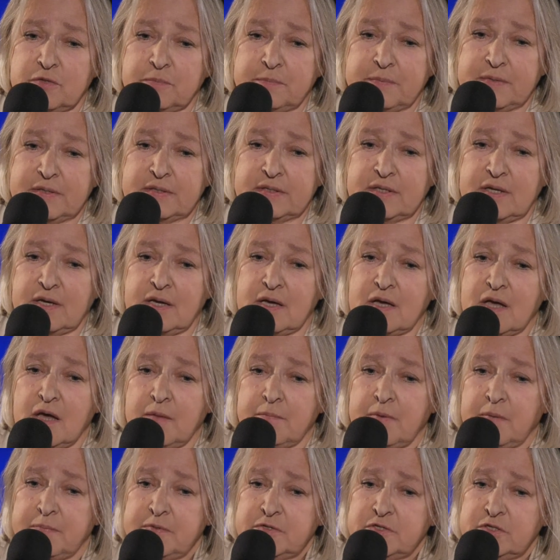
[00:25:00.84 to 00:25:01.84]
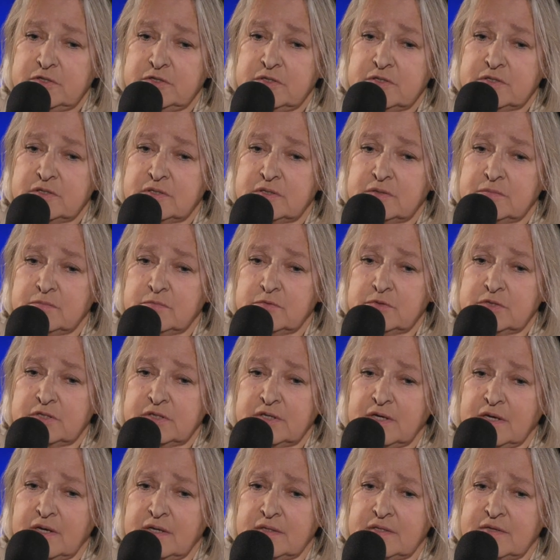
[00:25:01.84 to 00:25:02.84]
Chopina. Po pierwsze, to jest
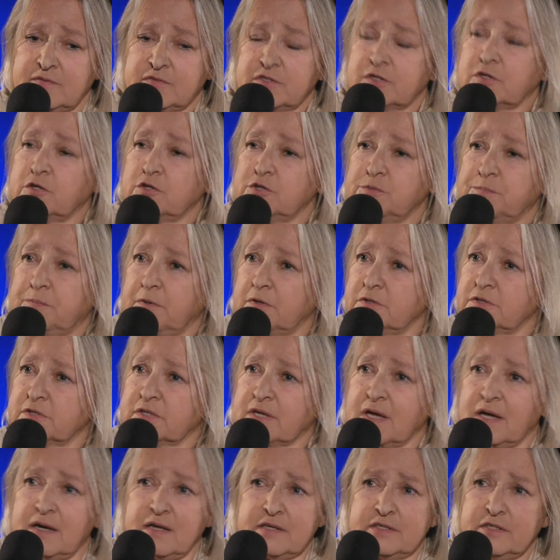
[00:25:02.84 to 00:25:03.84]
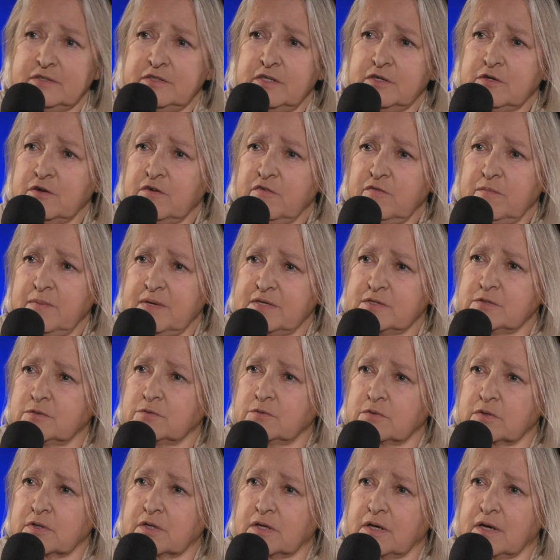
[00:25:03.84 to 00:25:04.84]
muzyka na wskroś Polska, ale nie tylko w
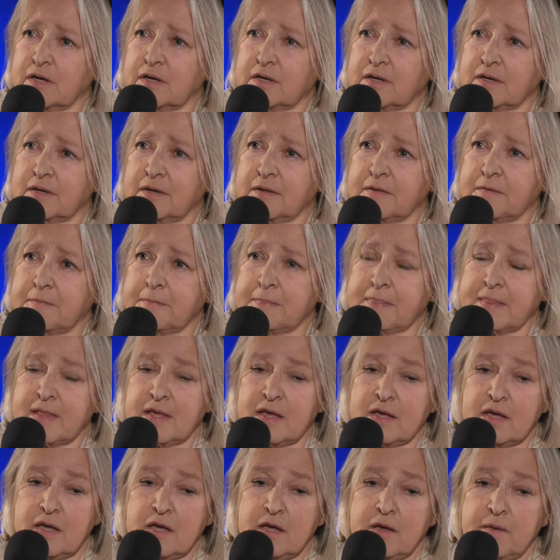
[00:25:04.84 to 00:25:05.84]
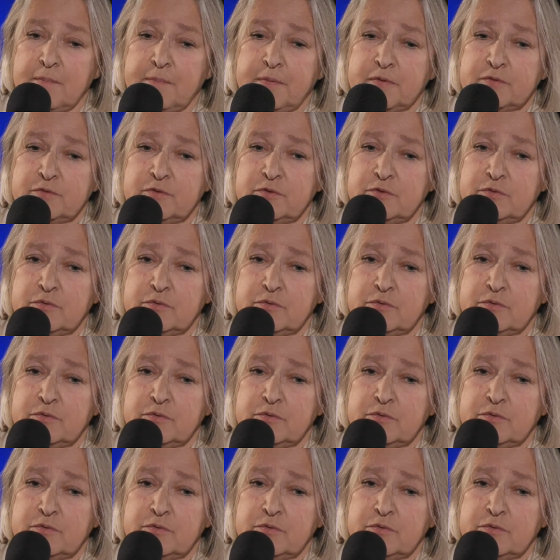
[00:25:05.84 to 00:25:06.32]
Mazurkach. Po